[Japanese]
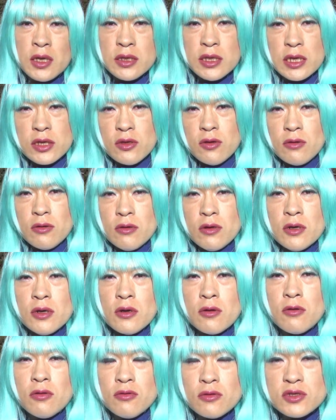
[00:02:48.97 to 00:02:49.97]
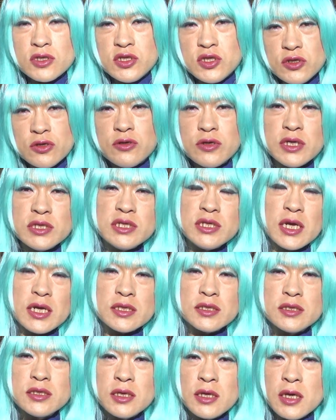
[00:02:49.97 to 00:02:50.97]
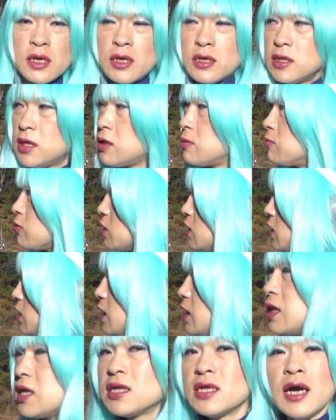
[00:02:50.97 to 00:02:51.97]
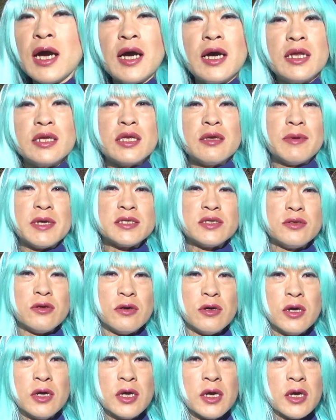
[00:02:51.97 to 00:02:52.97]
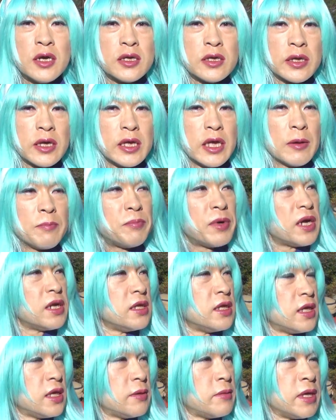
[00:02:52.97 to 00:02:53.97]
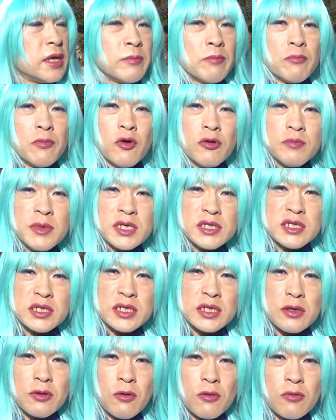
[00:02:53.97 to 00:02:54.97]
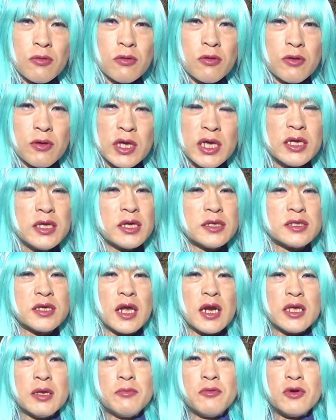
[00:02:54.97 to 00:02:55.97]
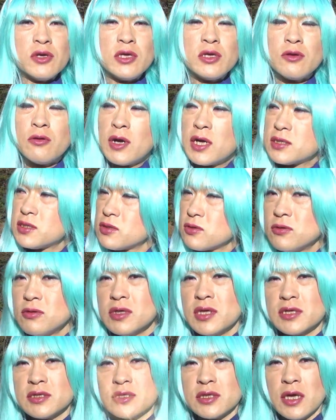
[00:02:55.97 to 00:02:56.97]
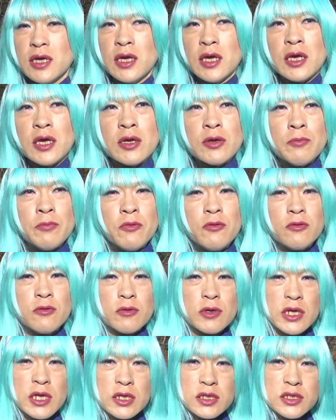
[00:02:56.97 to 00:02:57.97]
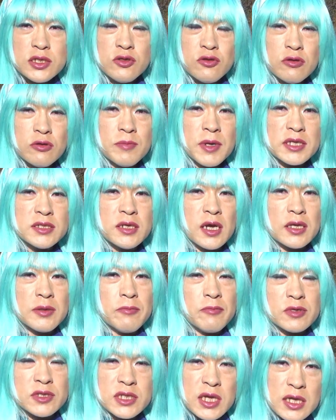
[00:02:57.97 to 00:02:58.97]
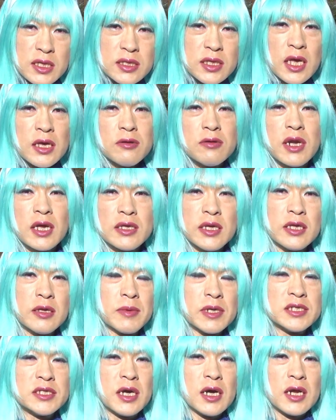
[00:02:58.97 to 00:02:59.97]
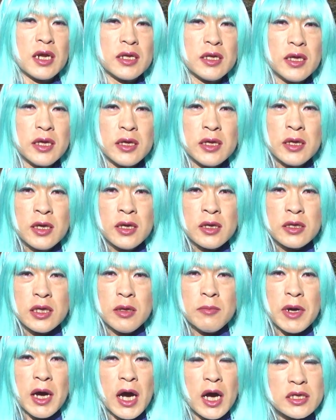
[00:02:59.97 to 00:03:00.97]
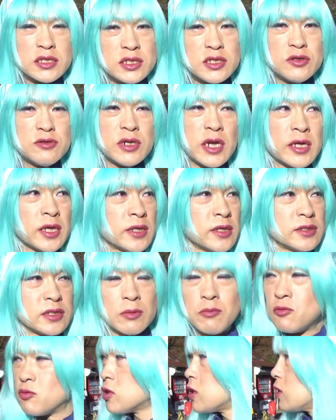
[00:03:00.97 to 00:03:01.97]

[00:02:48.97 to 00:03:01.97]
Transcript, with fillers: で今日この11月ねもう綺麗に晴れてますよやっぱりね、もみじ、ここいいですからね、もう人がすごいですね、もう臨時のバスがね、もう3台ぐらい出てましたからね、今、8時ぐらいなんですが、もう